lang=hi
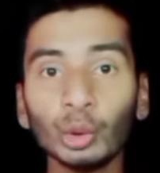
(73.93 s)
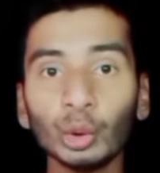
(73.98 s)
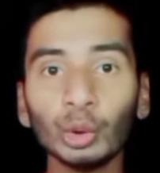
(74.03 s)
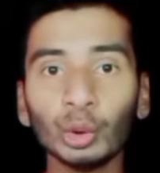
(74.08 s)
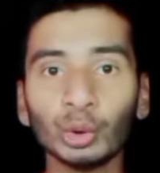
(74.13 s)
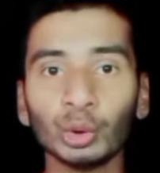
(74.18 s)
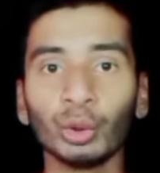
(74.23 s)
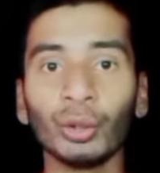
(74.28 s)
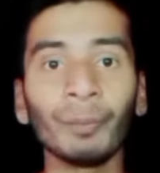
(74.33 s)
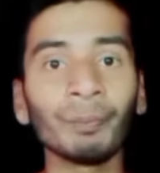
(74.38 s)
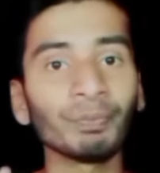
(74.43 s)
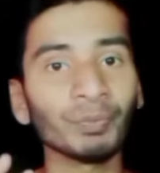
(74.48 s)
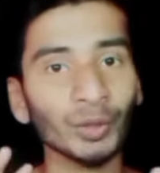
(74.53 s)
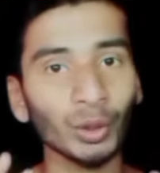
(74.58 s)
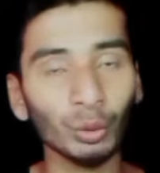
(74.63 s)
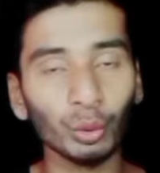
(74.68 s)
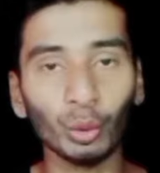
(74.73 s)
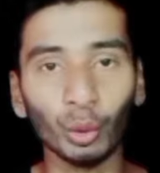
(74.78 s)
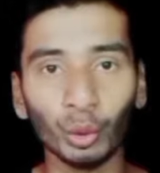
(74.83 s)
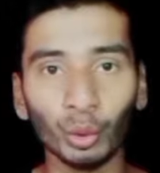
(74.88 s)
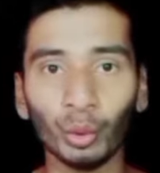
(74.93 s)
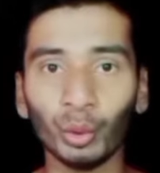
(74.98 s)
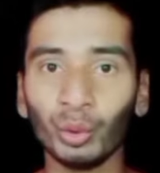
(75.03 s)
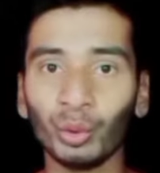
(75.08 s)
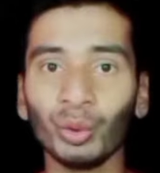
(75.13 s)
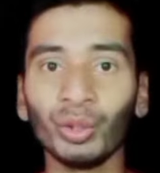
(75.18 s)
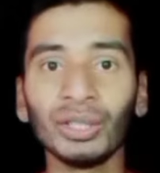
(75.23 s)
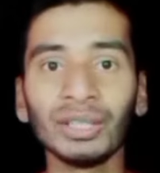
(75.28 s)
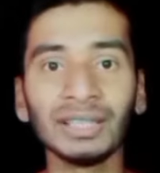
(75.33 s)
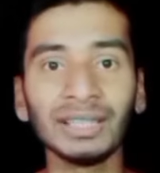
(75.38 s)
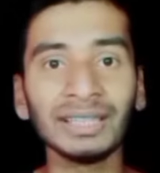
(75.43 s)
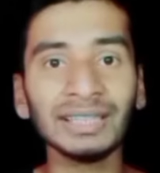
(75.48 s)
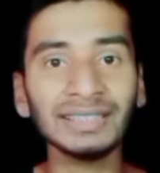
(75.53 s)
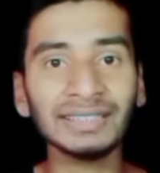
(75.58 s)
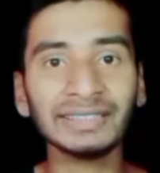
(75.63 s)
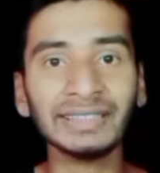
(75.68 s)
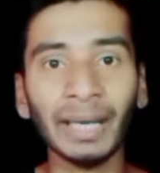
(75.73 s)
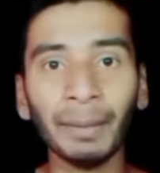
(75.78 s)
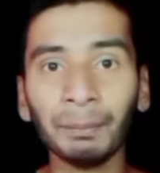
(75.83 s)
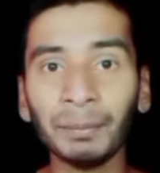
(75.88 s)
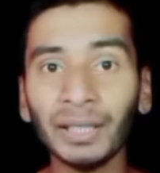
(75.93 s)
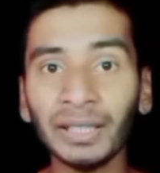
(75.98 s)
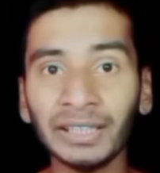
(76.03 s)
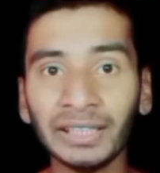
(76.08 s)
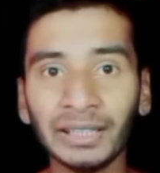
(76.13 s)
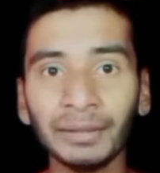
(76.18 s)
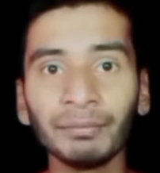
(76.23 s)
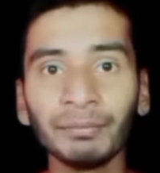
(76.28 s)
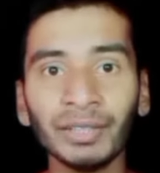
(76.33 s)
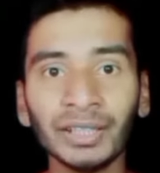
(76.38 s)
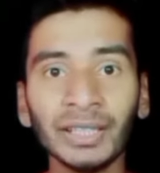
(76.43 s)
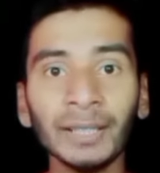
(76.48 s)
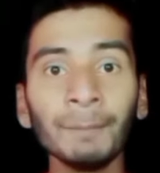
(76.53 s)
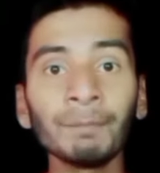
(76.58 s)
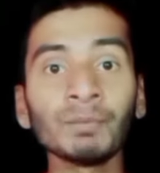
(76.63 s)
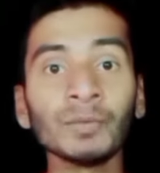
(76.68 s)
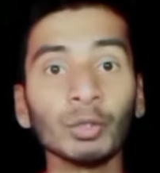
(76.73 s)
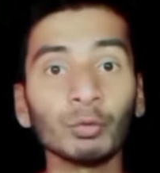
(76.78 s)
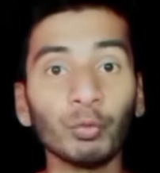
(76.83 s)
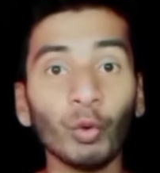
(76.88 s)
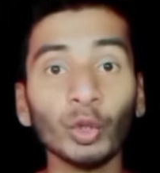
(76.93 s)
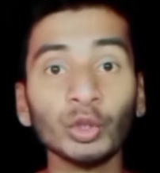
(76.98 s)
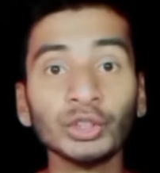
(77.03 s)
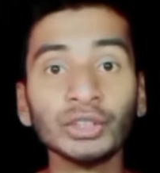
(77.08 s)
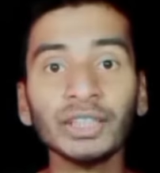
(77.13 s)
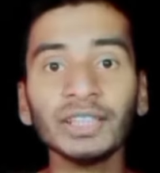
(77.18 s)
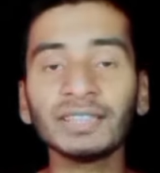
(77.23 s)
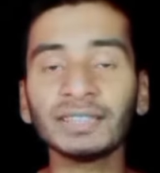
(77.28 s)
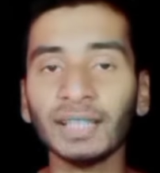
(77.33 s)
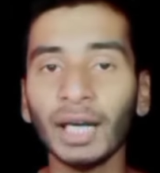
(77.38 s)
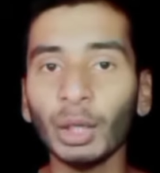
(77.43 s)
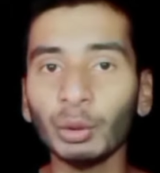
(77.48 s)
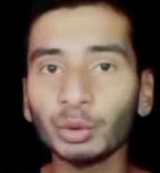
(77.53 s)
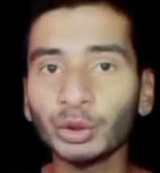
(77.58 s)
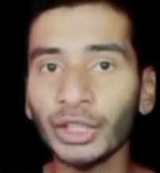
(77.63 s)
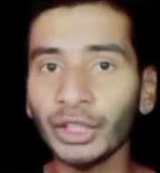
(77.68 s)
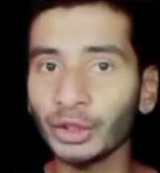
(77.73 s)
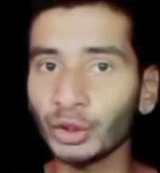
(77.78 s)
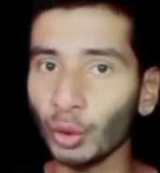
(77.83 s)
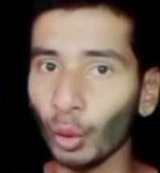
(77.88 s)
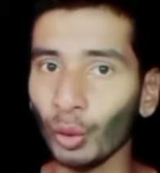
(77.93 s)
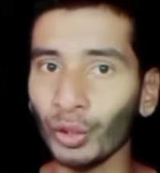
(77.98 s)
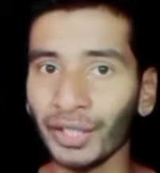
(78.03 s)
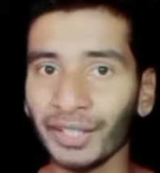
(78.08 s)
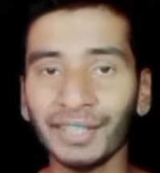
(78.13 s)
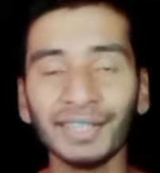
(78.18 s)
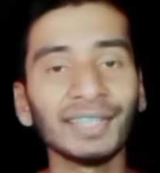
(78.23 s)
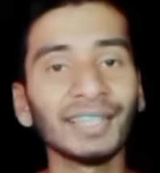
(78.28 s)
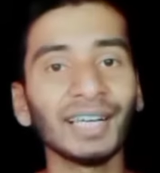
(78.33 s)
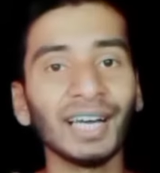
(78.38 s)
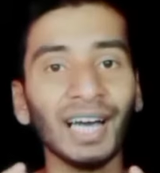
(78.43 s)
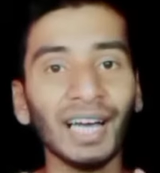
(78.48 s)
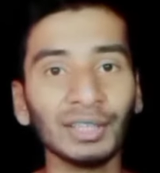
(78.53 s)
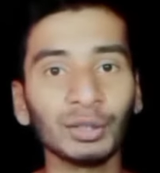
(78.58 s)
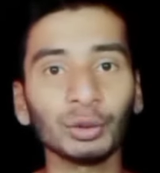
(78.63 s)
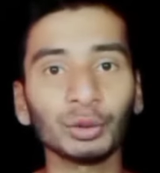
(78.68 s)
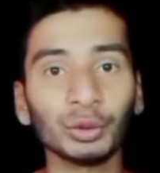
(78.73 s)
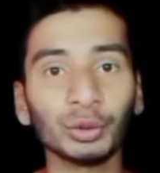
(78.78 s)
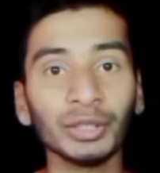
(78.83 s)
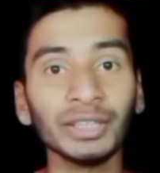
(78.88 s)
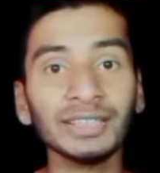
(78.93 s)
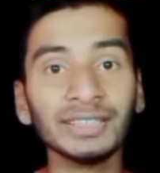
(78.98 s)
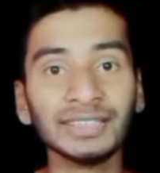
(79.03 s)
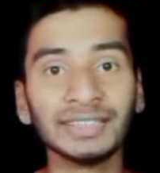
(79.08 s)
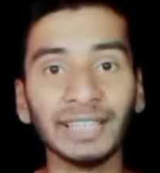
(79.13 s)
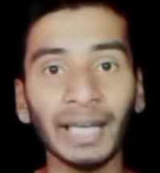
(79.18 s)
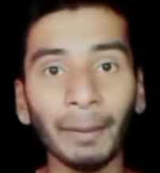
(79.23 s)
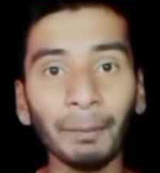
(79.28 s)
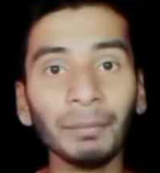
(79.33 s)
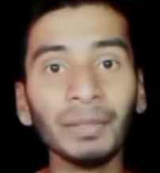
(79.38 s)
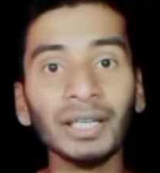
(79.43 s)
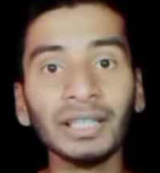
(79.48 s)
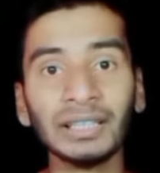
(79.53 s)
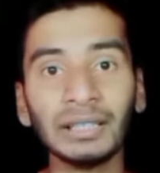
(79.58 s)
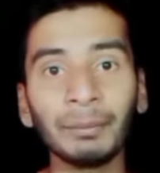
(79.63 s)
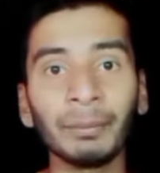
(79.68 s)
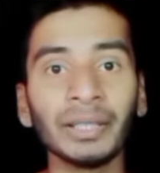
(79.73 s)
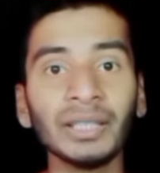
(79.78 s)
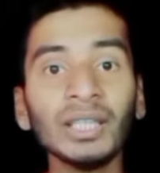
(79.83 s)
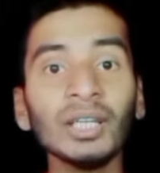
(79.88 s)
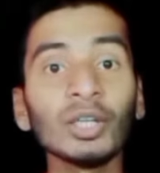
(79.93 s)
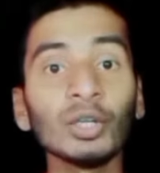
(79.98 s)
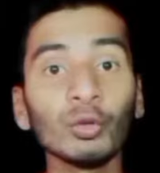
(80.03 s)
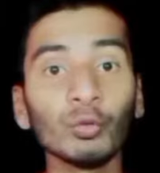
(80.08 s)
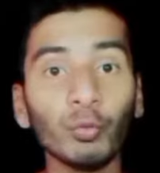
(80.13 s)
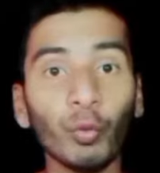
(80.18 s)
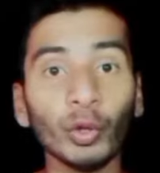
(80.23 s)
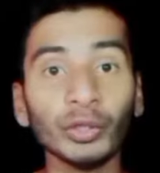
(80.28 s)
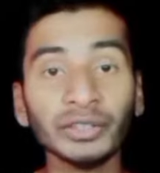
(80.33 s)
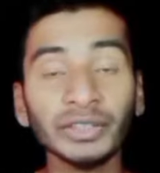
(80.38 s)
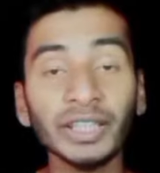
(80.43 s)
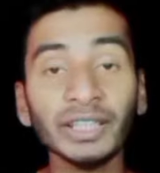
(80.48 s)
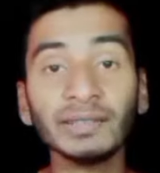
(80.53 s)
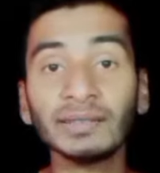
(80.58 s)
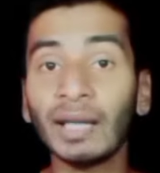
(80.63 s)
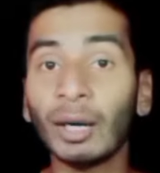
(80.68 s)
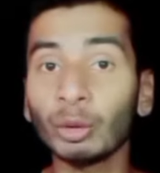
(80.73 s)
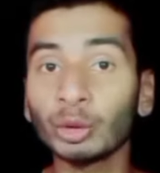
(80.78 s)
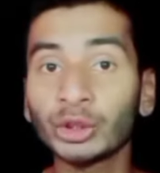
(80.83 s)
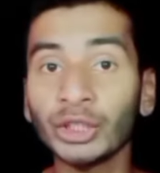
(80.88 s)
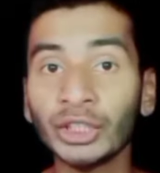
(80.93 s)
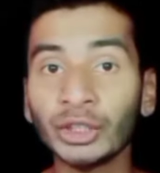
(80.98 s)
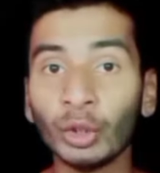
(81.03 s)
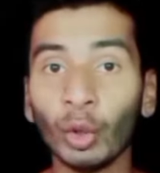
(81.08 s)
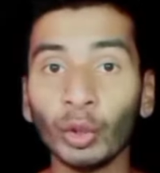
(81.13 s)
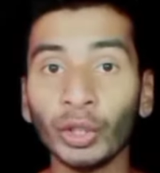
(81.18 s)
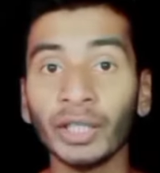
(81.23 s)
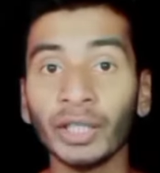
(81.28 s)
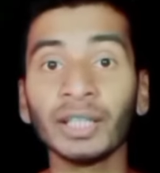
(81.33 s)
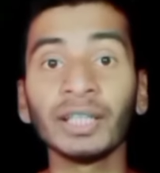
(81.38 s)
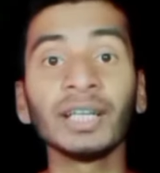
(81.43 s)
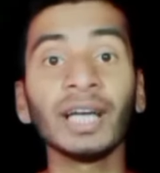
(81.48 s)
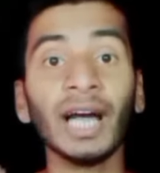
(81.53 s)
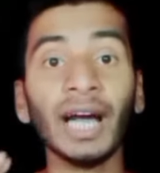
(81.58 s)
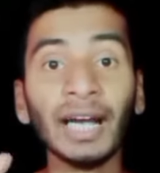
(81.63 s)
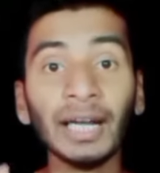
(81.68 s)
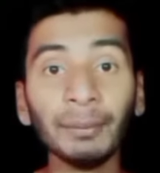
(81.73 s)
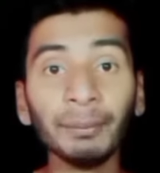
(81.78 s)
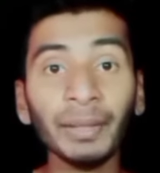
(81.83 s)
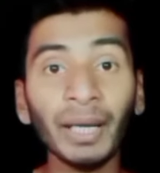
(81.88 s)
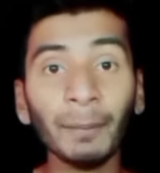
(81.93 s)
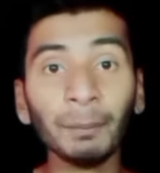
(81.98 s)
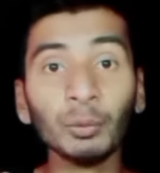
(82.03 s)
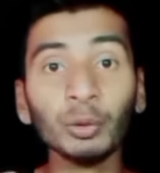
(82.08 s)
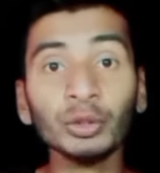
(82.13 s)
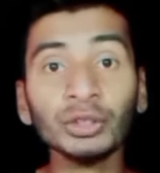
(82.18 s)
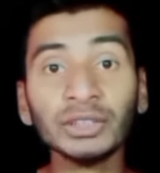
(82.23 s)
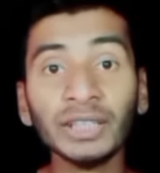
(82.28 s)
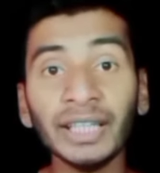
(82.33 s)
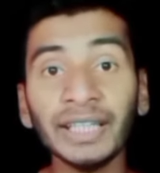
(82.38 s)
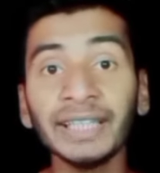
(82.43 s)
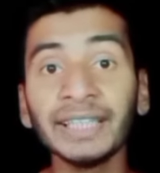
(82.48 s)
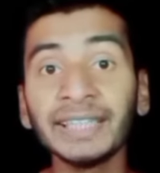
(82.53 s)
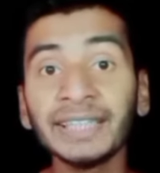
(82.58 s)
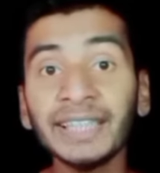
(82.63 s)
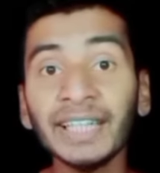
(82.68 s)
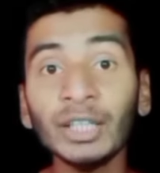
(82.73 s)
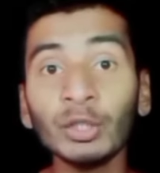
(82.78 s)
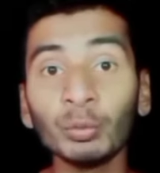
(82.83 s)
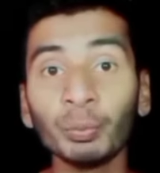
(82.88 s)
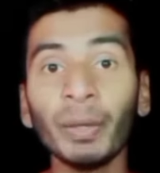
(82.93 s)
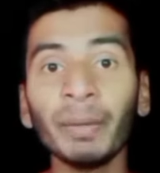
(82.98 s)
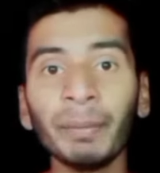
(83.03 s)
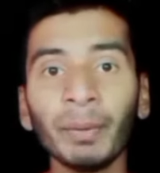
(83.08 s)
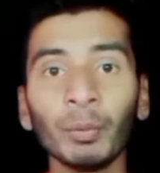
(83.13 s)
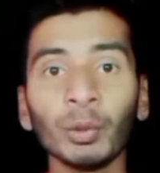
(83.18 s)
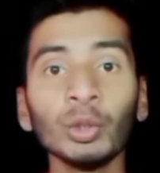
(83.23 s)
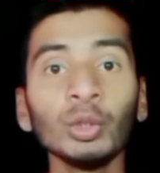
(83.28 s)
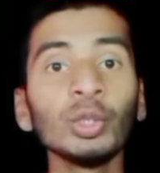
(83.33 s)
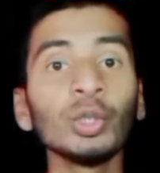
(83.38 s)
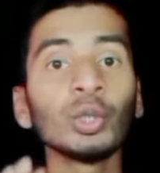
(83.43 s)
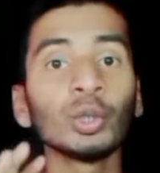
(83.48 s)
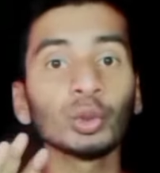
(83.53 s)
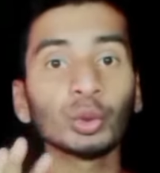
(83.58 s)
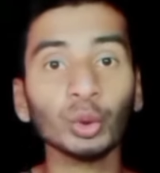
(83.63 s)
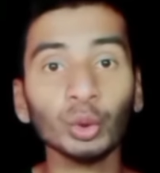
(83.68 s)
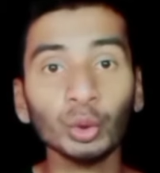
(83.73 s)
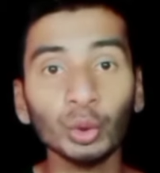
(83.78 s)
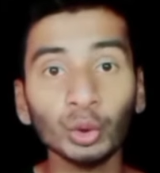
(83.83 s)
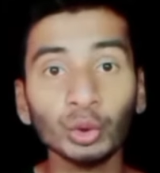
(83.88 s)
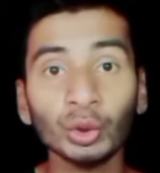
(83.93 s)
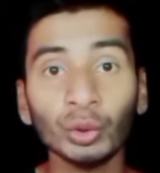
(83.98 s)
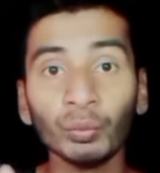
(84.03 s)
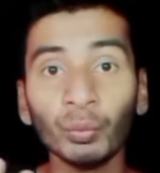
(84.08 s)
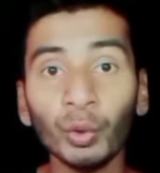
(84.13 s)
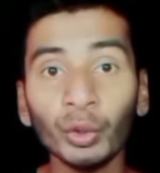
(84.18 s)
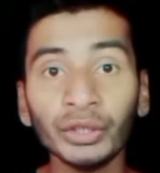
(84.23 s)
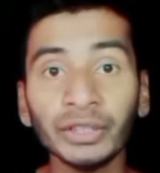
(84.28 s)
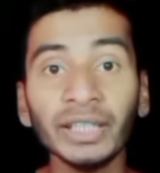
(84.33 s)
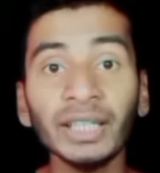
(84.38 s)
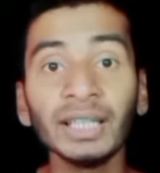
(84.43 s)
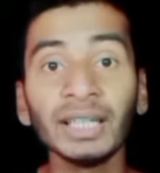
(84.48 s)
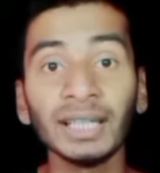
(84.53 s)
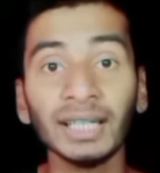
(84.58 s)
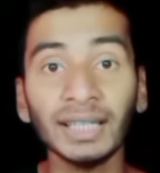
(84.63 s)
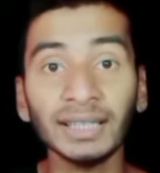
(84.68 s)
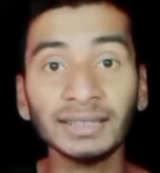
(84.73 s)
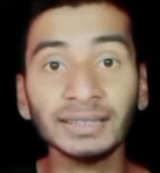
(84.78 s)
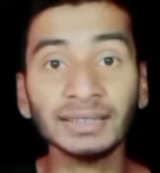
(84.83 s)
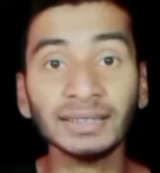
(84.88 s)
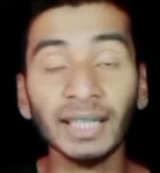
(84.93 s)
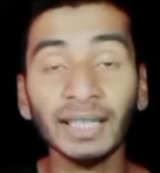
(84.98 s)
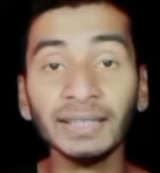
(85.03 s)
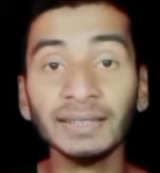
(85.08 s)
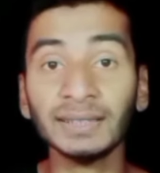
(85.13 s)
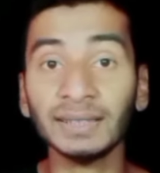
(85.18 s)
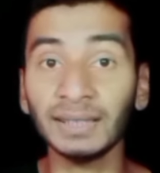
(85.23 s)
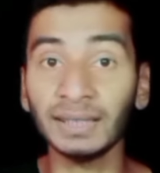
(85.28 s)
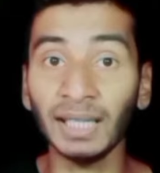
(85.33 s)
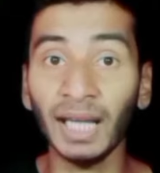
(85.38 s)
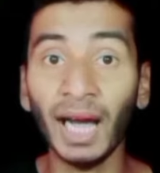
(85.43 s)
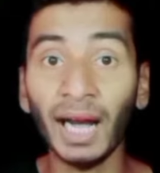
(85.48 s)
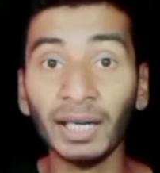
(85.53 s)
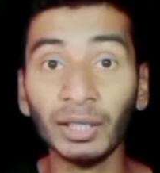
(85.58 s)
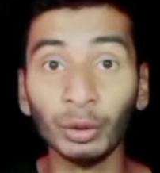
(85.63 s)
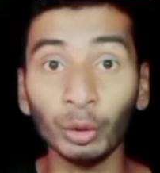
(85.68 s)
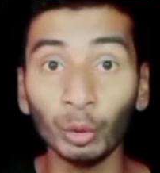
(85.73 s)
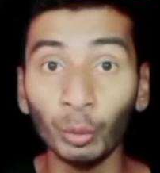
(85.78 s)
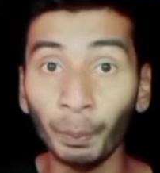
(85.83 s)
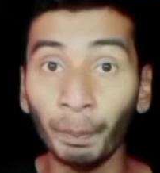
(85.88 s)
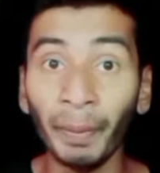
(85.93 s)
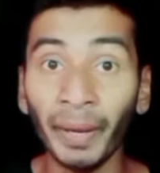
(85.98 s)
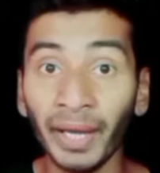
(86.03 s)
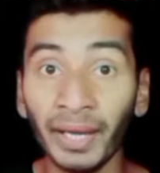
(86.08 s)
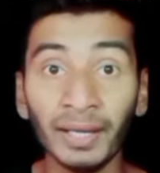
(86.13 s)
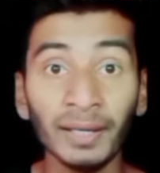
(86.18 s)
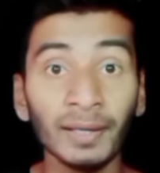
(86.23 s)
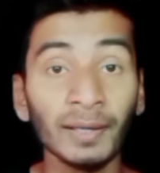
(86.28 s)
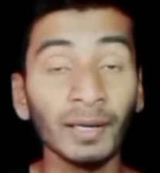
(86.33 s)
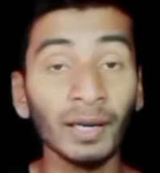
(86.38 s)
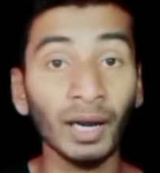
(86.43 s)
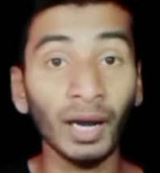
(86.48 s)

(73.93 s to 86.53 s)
तो दोस्तों रुको रुको रुको इस स्टैम्प का कीमत है फोर्टी थाउजेंड डॉलर हाँ दोस्तों इस स्टैम्प का कीमत है फोर्टी थाउजेंड डॉलर अगर मैं आपको इसका इंडियन रुपये में बोलूँ तो दोस्तों वो होती है अट्ठाईस लाख रुपये